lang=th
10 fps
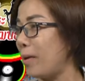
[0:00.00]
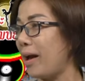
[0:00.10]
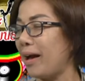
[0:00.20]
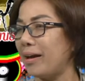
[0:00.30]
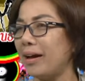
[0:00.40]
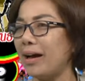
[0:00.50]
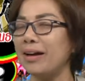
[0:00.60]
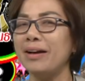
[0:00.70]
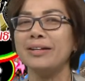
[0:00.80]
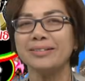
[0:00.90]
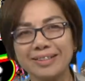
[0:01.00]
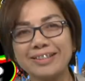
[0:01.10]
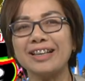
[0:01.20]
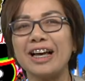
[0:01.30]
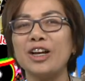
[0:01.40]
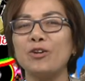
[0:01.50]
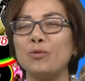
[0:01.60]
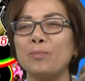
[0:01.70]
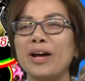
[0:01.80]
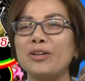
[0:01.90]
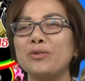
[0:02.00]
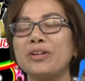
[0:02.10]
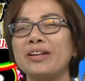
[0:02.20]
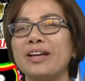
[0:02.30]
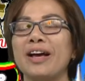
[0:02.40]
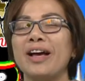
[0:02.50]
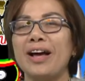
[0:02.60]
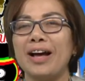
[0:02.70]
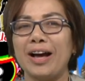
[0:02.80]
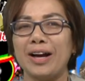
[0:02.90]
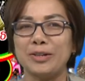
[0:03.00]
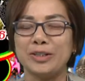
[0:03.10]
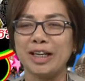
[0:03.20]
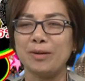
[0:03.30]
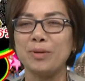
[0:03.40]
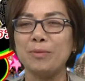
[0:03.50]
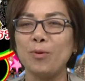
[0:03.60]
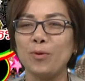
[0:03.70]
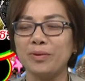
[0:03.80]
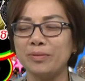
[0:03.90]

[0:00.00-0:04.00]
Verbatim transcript: ปานะคะซึ่งสารแอลโดปาตัวนี้เนี่ยจะมีผล